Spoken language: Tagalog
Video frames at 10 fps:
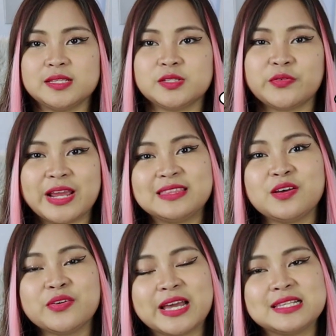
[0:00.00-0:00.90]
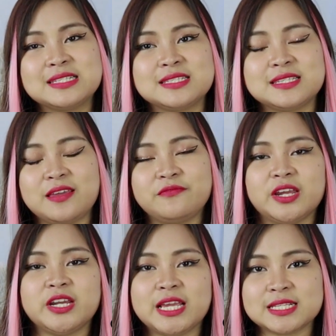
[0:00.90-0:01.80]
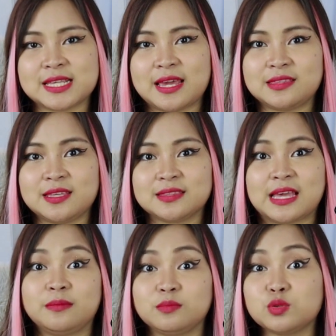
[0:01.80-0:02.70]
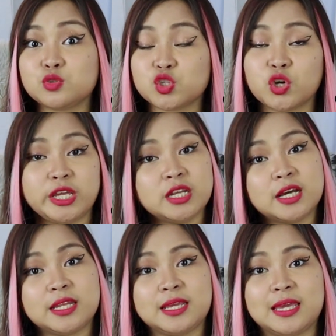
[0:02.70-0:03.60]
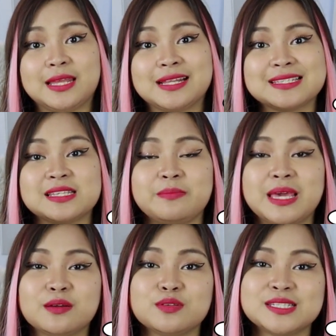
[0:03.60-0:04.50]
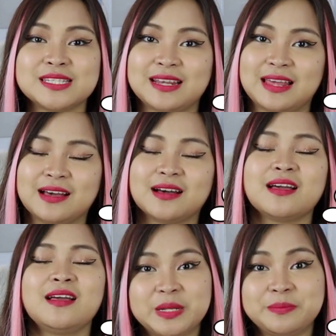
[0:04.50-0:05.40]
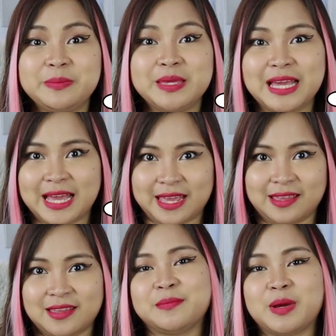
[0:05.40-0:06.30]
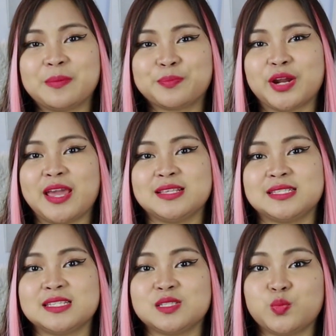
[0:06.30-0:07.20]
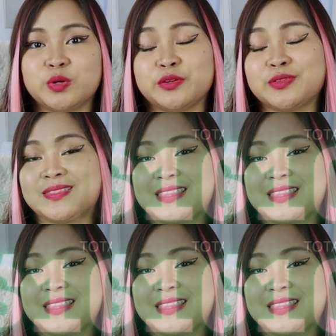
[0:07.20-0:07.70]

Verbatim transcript: Okay, so right now guys, it's a very exciting time to join Honeygain kasi meron silang pinamimigay na mga prizes worth